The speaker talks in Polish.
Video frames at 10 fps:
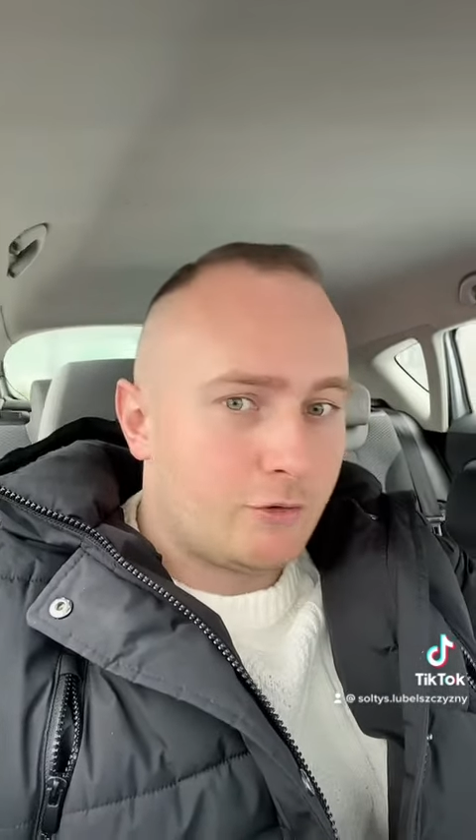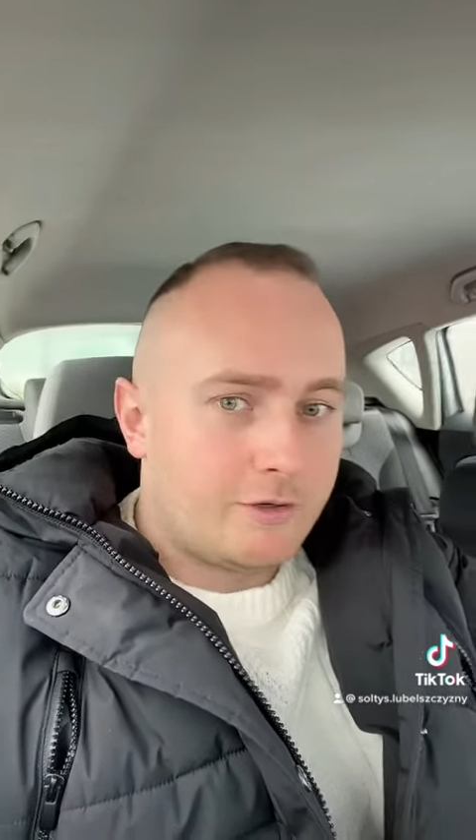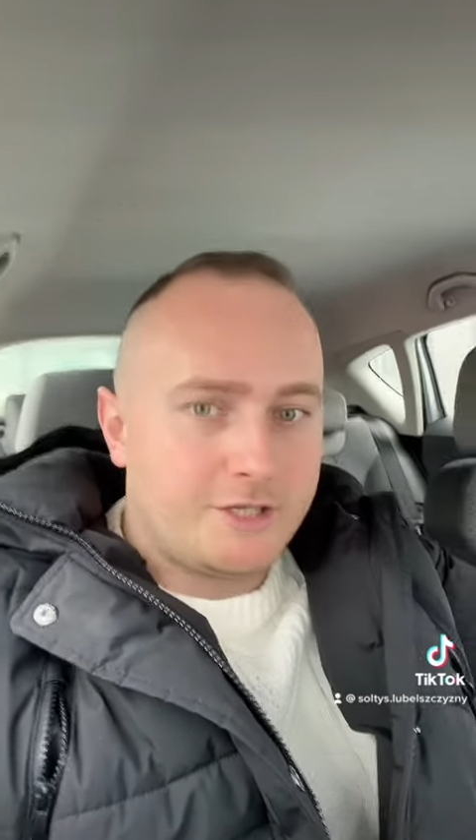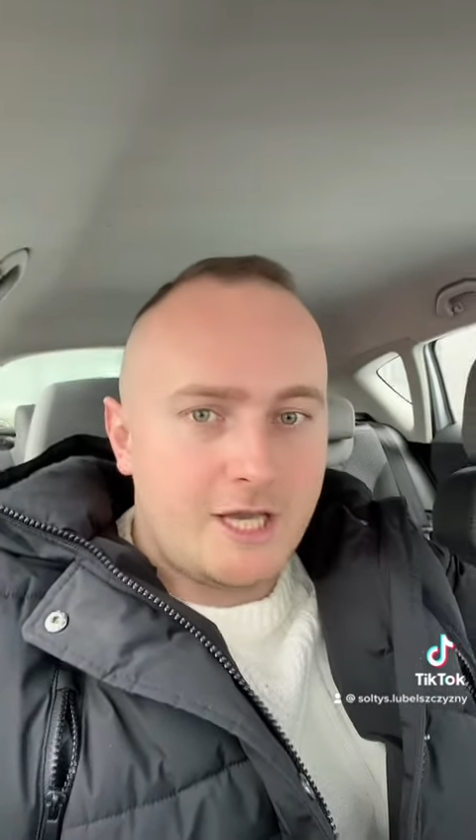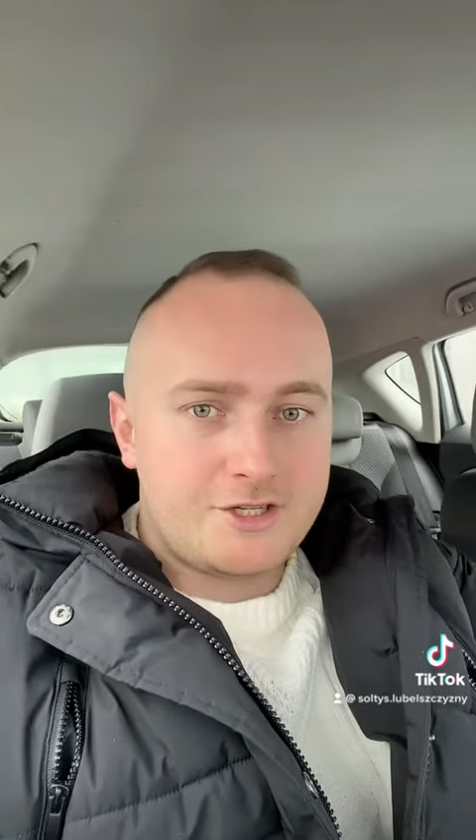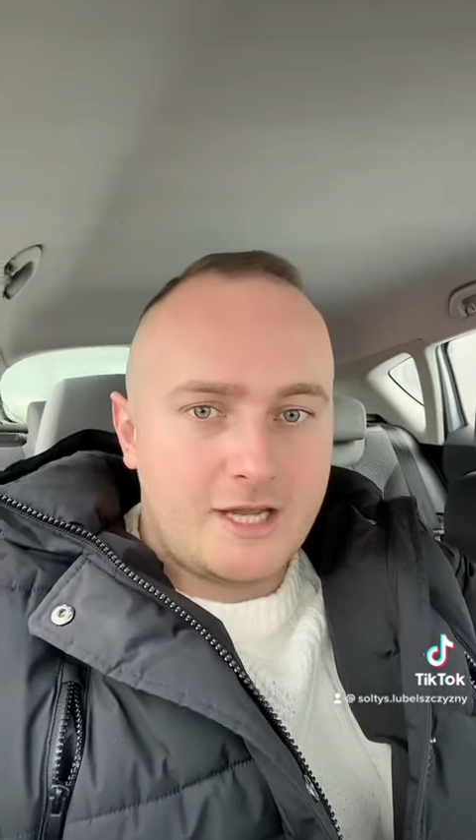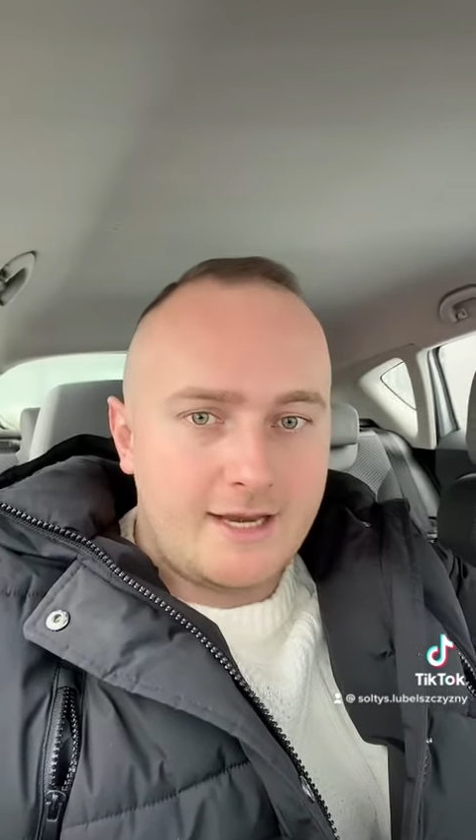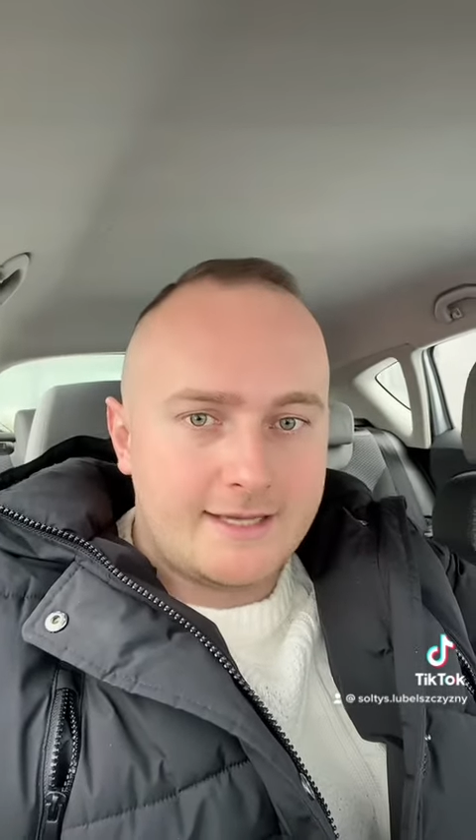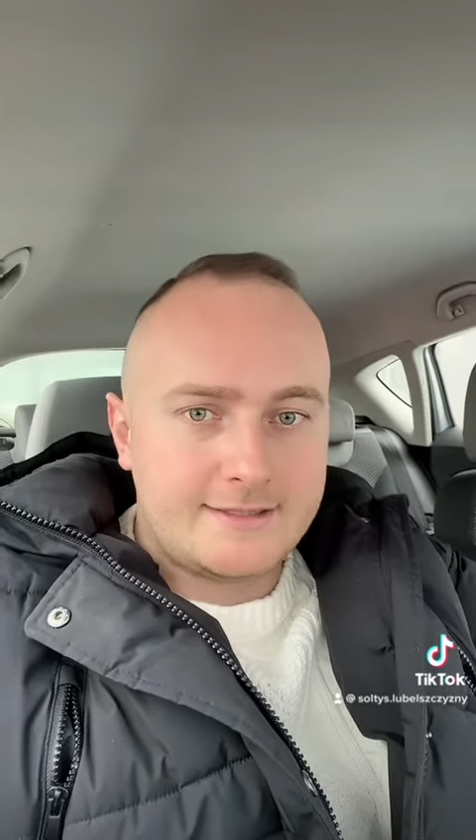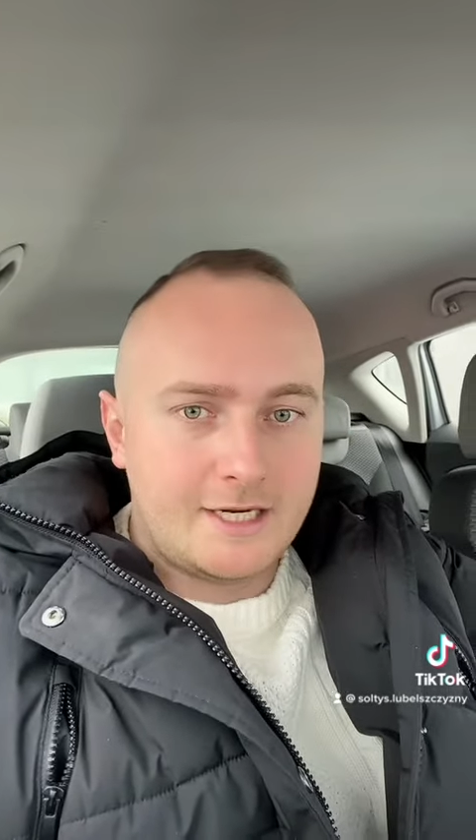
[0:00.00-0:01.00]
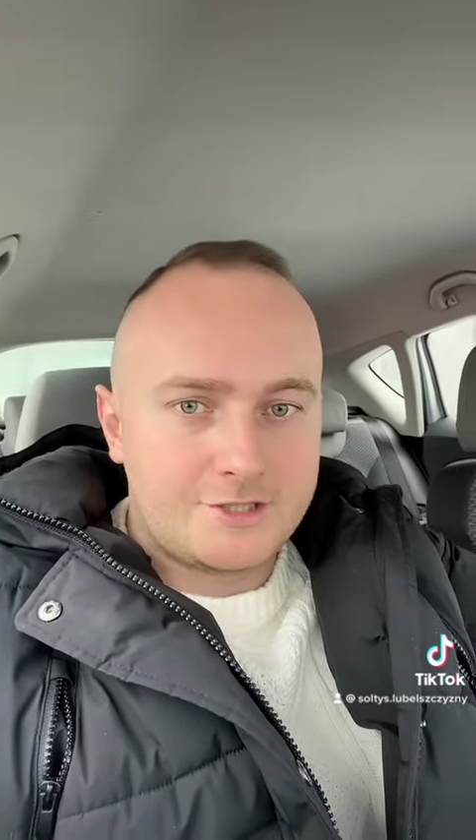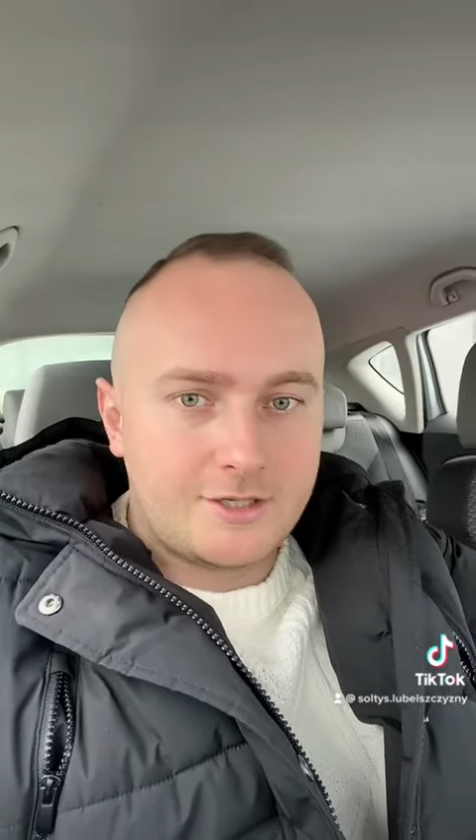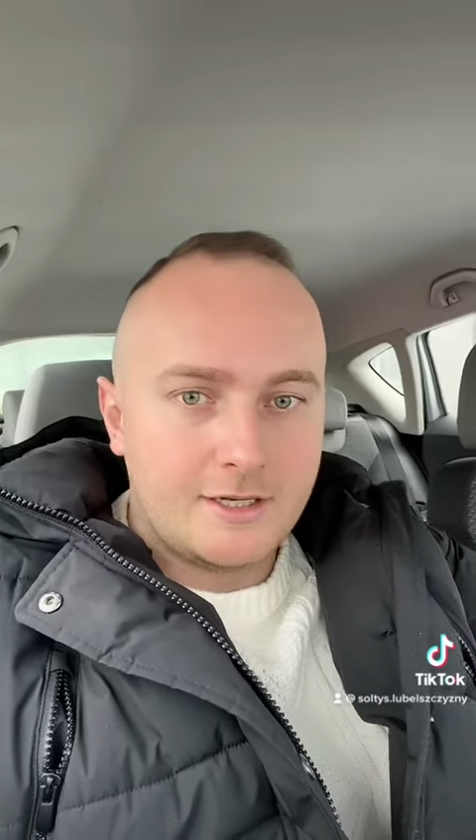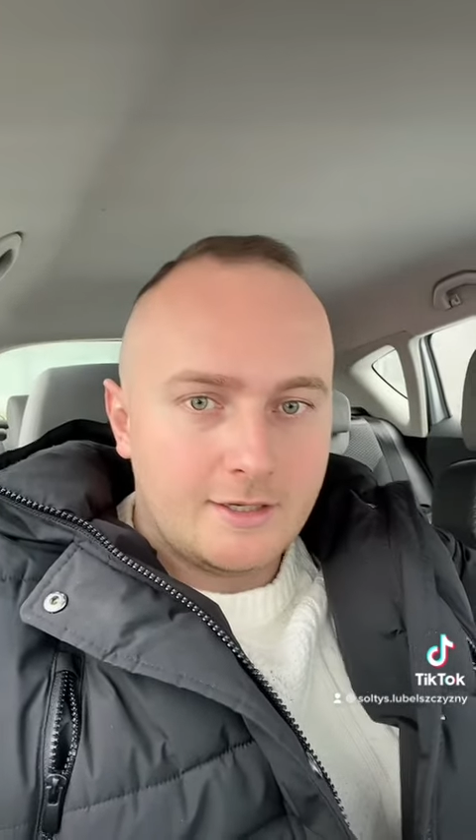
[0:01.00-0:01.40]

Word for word: ruchy, jedzie elektryczny.